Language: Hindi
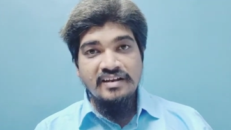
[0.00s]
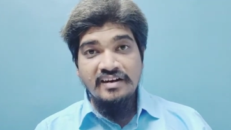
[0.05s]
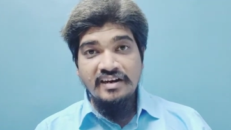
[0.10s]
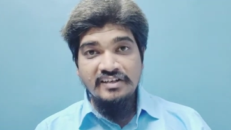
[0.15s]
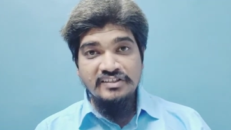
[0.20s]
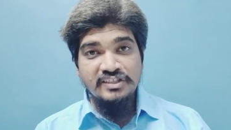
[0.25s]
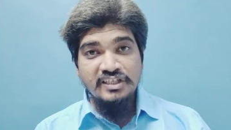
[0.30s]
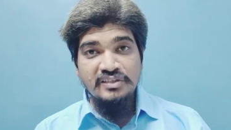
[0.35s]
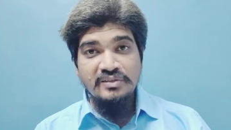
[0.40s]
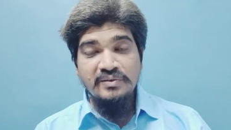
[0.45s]

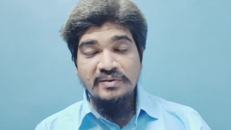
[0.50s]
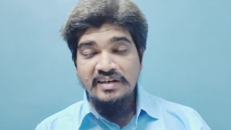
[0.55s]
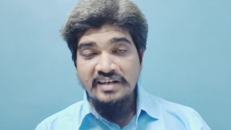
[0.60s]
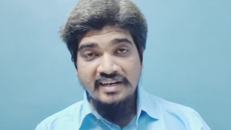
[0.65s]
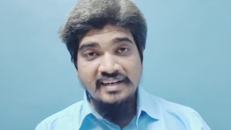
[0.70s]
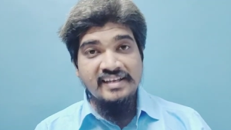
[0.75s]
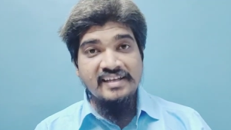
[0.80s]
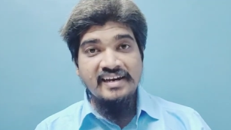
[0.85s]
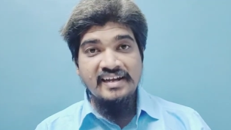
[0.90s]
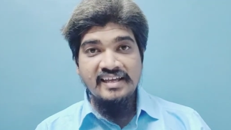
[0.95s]
रक्षा तो
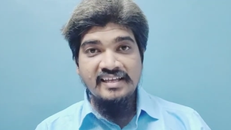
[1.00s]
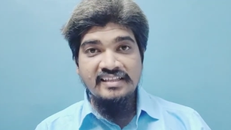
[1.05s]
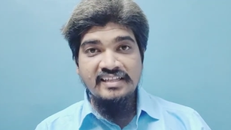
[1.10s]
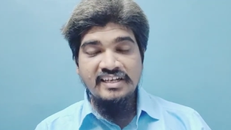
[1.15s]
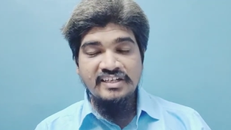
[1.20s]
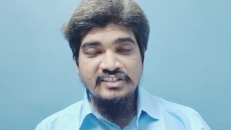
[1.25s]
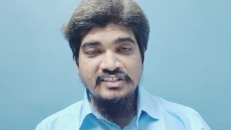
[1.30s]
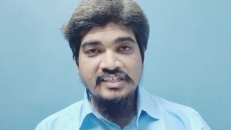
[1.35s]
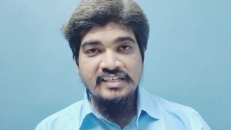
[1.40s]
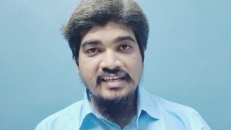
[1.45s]
कर ही रहे हैं
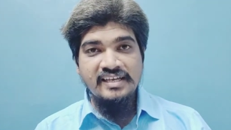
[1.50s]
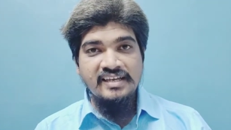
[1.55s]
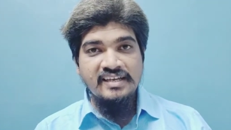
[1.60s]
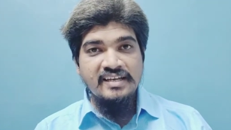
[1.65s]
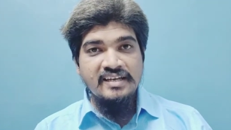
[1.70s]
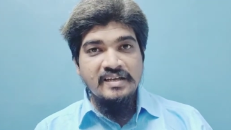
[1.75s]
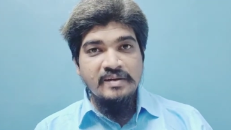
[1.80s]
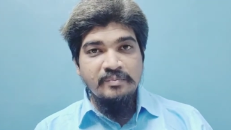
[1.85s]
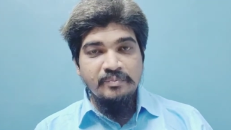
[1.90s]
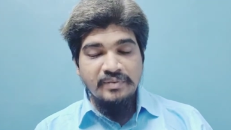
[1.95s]
देश की
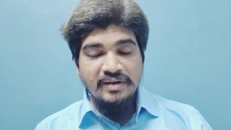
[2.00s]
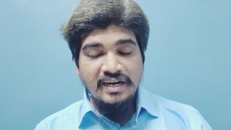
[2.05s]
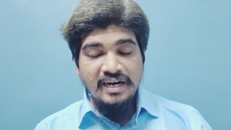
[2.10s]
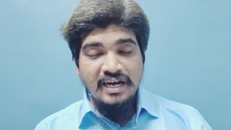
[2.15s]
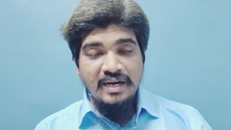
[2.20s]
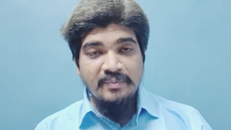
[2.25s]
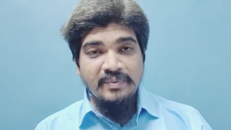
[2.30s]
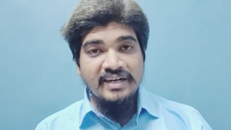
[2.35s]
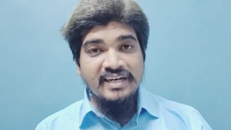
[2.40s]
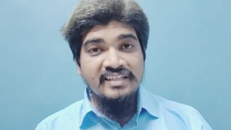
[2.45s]
पर
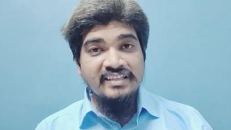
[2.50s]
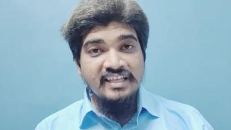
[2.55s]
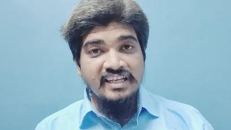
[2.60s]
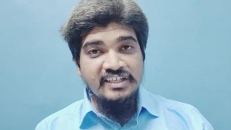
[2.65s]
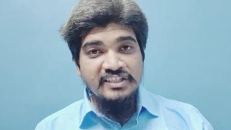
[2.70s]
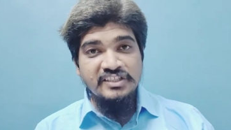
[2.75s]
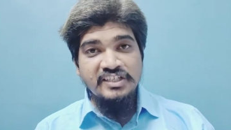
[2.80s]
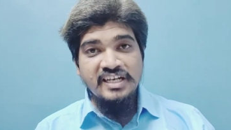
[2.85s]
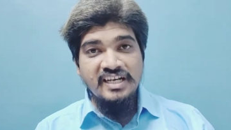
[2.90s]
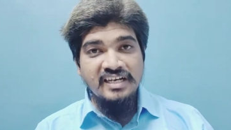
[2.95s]
हमारे
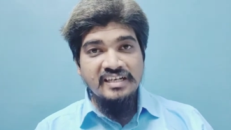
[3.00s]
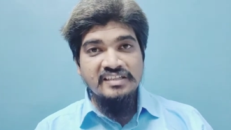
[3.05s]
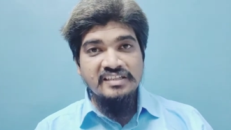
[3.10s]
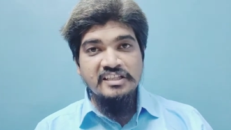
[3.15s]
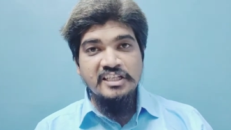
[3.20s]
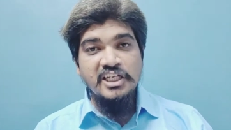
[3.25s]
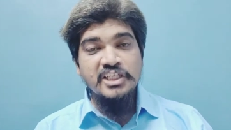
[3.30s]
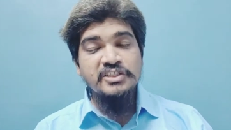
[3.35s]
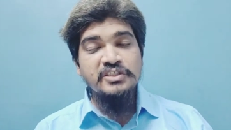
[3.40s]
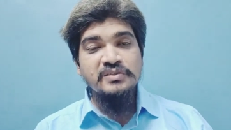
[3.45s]
देश के
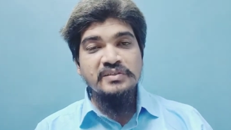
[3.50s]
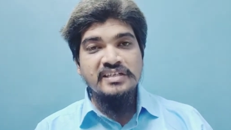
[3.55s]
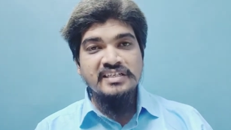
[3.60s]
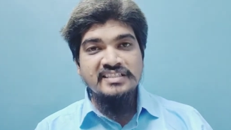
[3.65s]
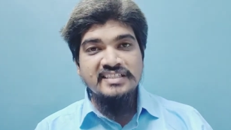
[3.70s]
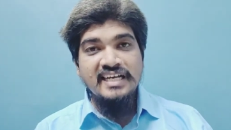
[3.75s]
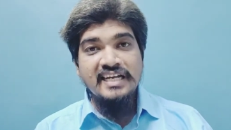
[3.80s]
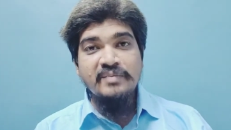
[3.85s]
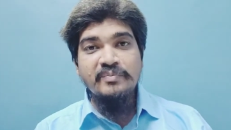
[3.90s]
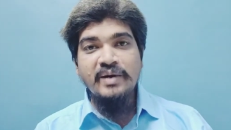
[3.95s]
अंदर जो
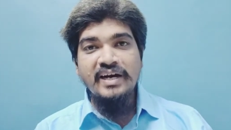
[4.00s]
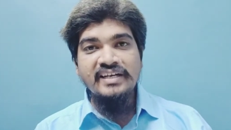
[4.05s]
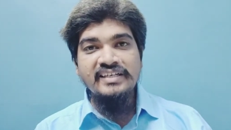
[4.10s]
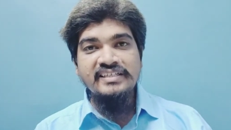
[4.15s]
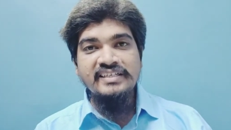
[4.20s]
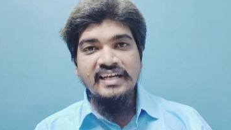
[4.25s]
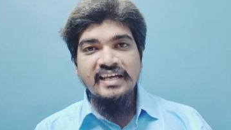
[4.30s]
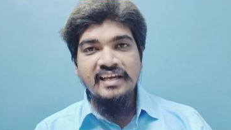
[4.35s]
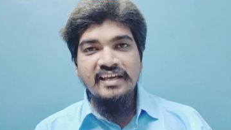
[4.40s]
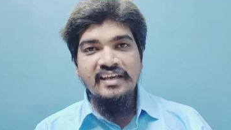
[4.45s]
किसान
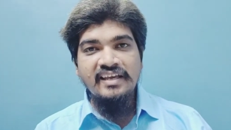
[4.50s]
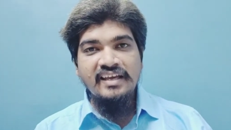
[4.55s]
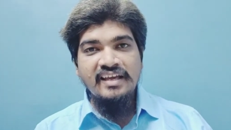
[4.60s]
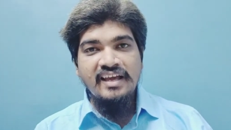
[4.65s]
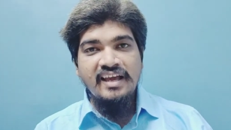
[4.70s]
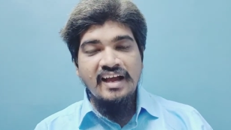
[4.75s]
भाई हैं